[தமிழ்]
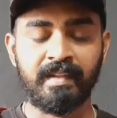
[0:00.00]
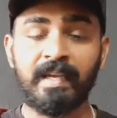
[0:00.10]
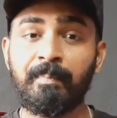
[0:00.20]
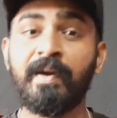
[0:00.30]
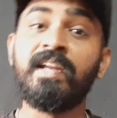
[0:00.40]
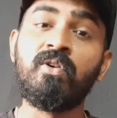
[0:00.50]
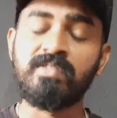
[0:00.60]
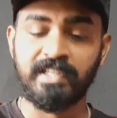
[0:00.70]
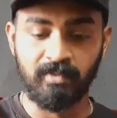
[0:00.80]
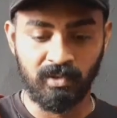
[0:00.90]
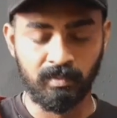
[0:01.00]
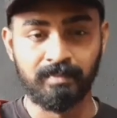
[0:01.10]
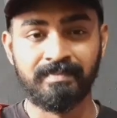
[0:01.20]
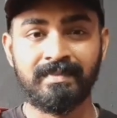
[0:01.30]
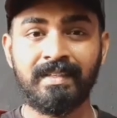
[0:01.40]
இப்போ இன்னொரு சைடு வருவோம்
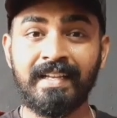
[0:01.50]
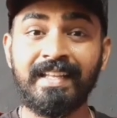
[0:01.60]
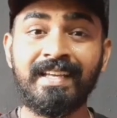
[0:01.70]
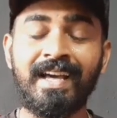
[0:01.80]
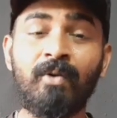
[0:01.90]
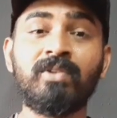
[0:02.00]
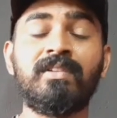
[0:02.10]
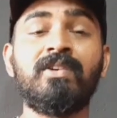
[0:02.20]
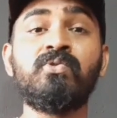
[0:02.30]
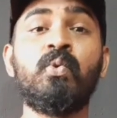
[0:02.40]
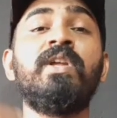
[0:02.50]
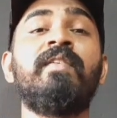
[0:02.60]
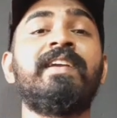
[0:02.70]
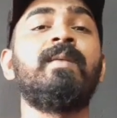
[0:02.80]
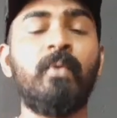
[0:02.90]
நீங்கள் ஒருத்தருக்கு சூனியம்
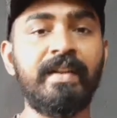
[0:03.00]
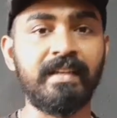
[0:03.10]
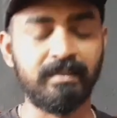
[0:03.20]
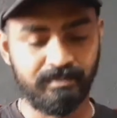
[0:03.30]
வைக்க போகிறீங்க